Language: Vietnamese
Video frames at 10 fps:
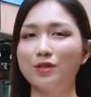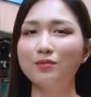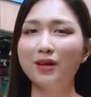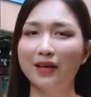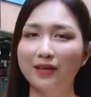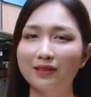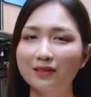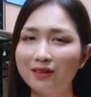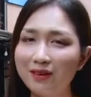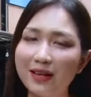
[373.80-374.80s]
sống này?
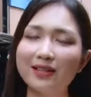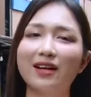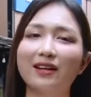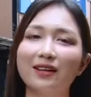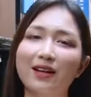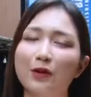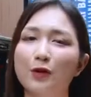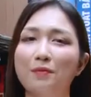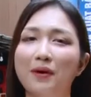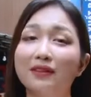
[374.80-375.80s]
Có lẽ rằng đây là
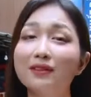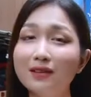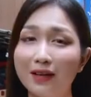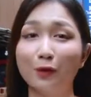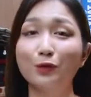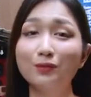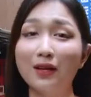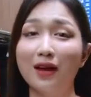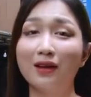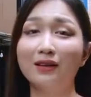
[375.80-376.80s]
điều mà tất cả của chúng
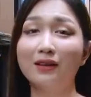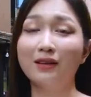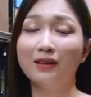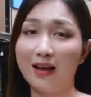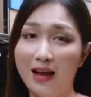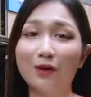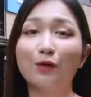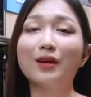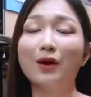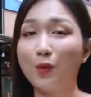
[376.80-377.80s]
ta ai
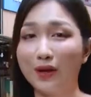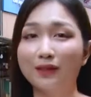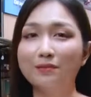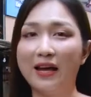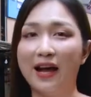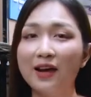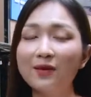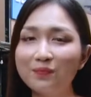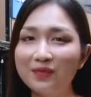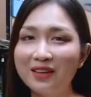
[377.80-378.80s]
cũng đang quan tâm cả.
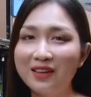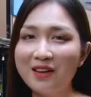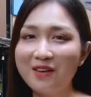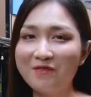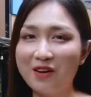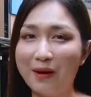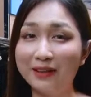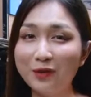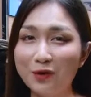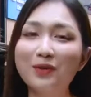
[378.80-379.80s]
Và
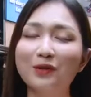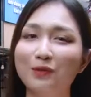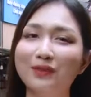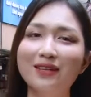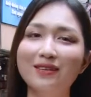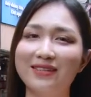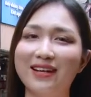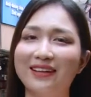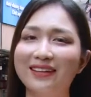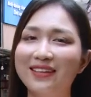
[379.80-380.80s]
bản thân của mình cũng thấy được
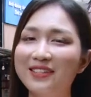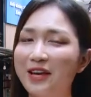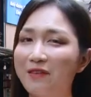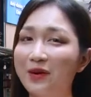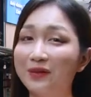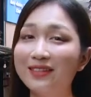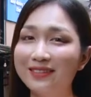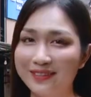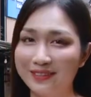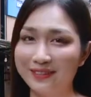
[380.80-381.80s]
rằng khi chạm vào tinh
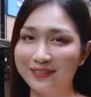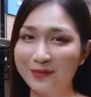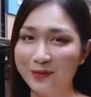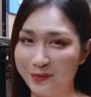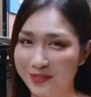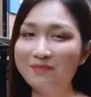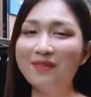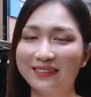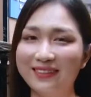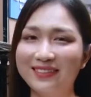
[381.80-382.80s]
thần của chính bản